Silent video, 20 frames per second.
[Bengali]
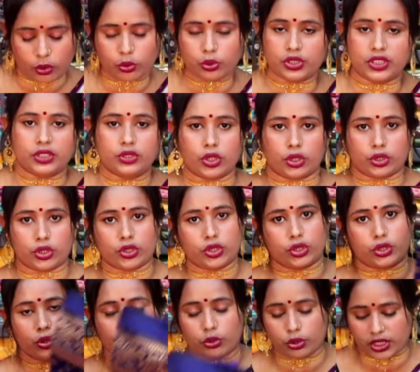একটা গুট ছোট্ট
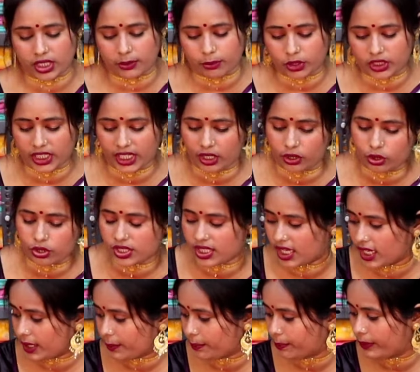ছোট্ট গুটির মধ্যে কিন্তু
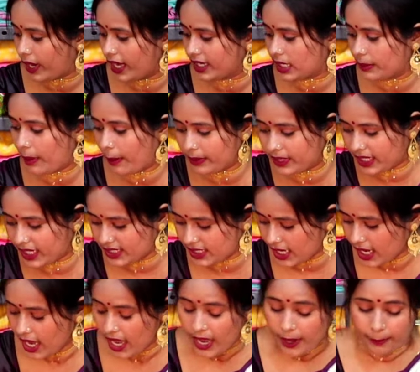সিল্ক আইটেম আমাদের
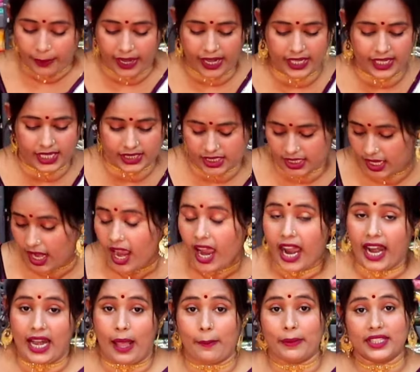কাছে পেয়ে যাচ্ছেন
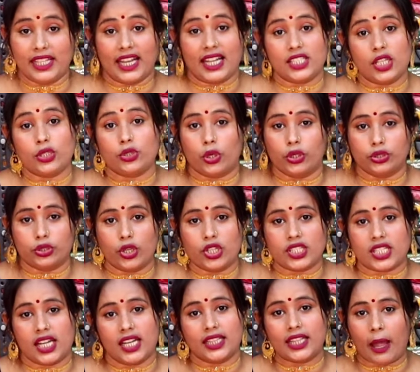আর আমাদের কাছে চৈত্র
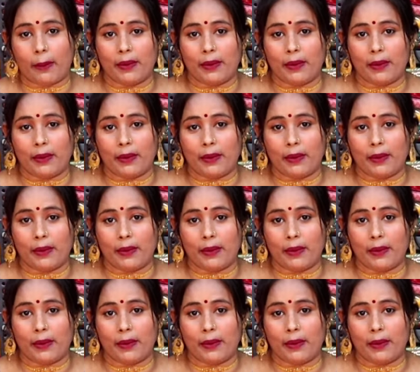সেলে